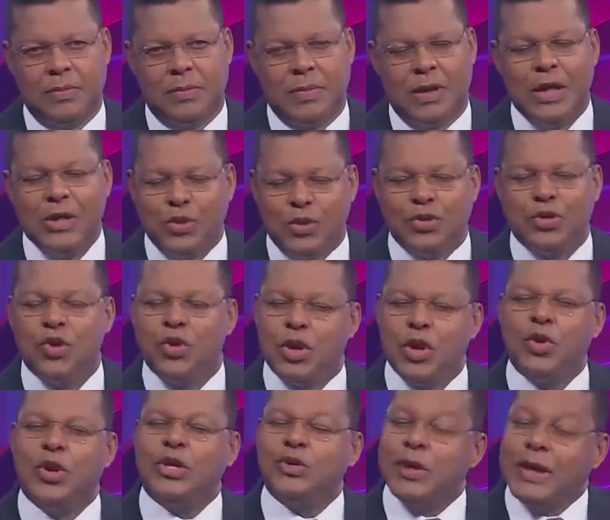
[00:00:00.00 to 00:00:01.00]
Entonces yo
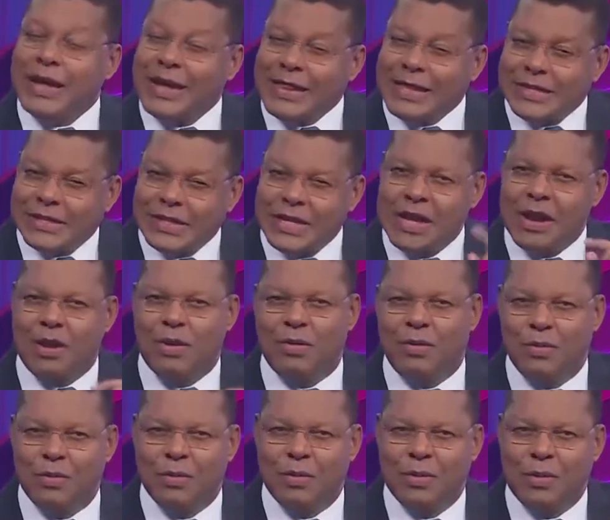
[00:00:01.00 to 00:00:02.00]
creo que eso hay que decirlo
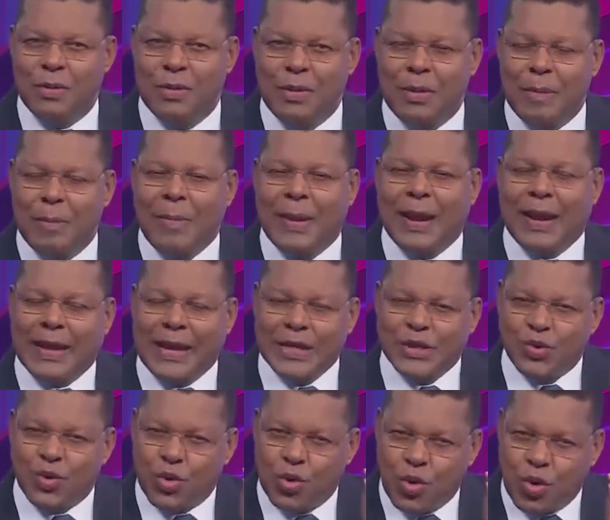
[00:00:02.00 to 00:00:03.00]
para que
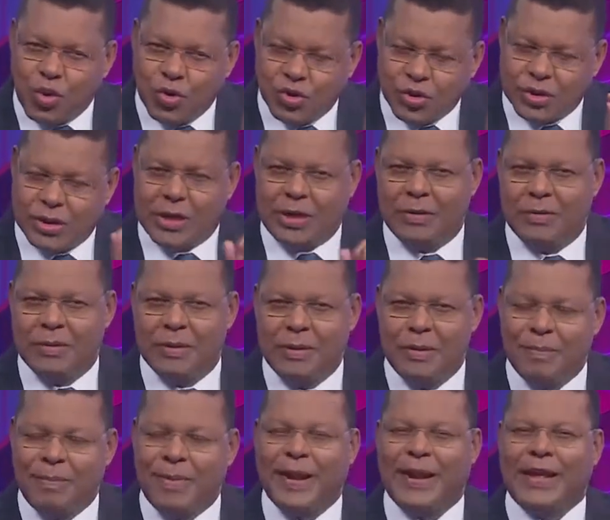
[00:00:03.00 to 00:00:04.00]
eso conste,
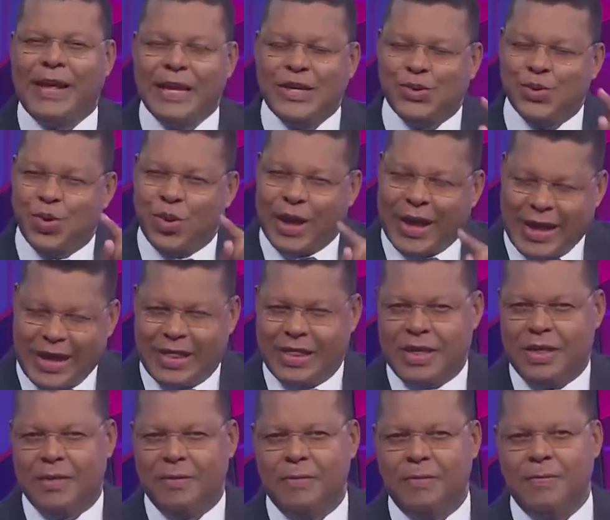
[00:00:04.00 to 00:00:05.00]
para que eso
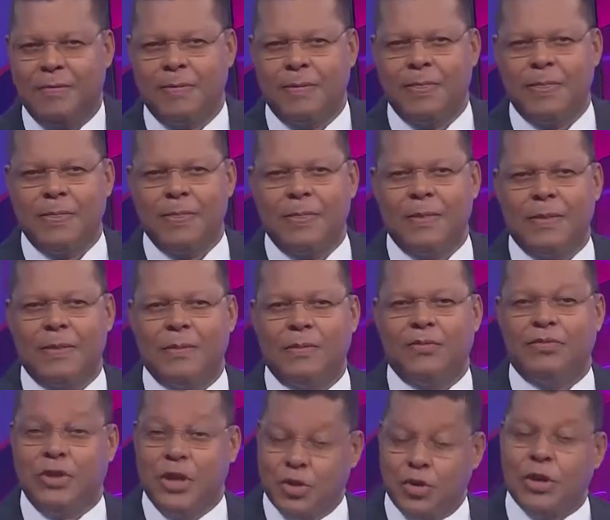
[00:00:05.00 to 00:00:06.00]
quede
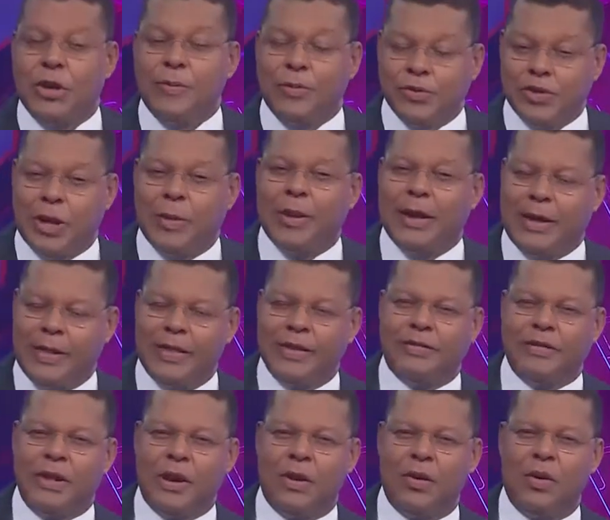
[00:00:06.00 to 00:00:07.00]
siendo responsable hay que
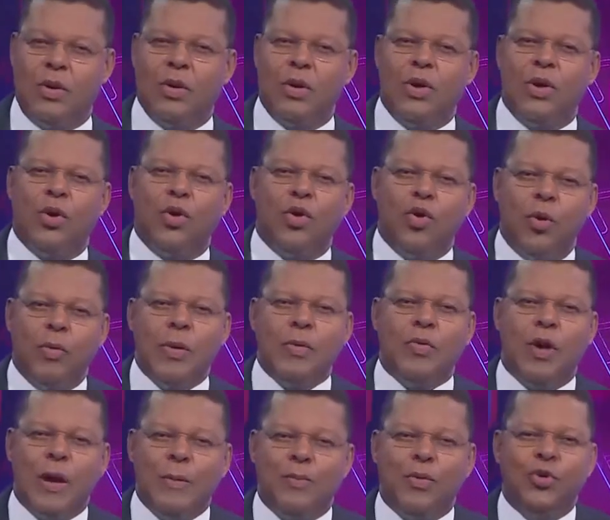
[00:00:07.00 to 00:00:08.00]
decirlo, nos
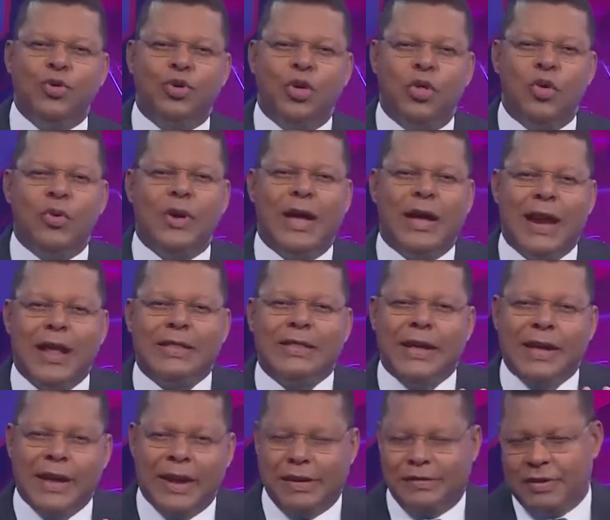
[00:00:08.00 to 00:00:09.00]
vimos al punto de una gran
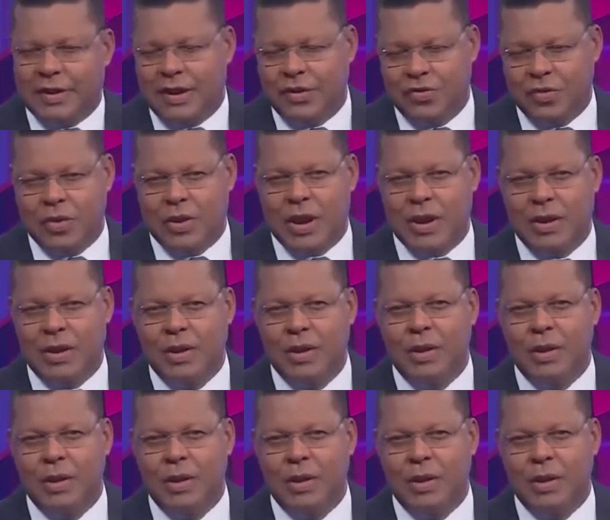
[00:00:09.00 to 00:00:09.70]
desgracia nacional.